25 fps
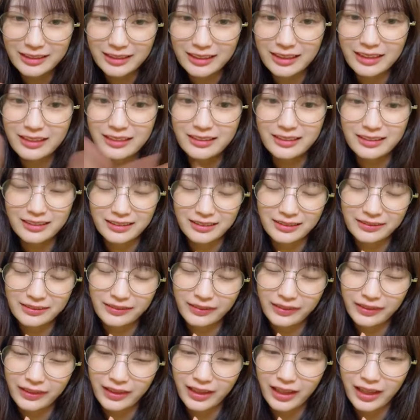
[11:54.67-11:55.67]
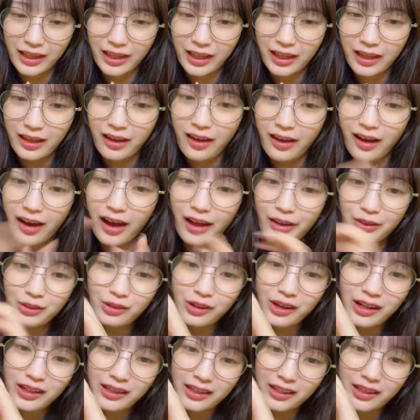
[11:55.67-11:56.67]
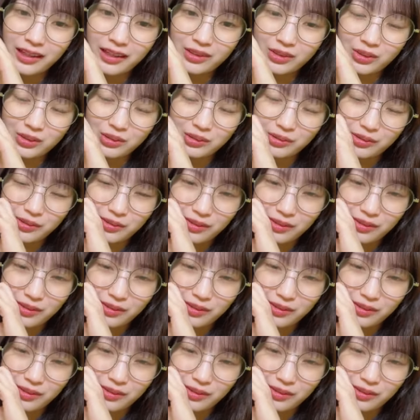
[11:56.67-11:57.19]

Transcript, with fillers: リンハートありがとう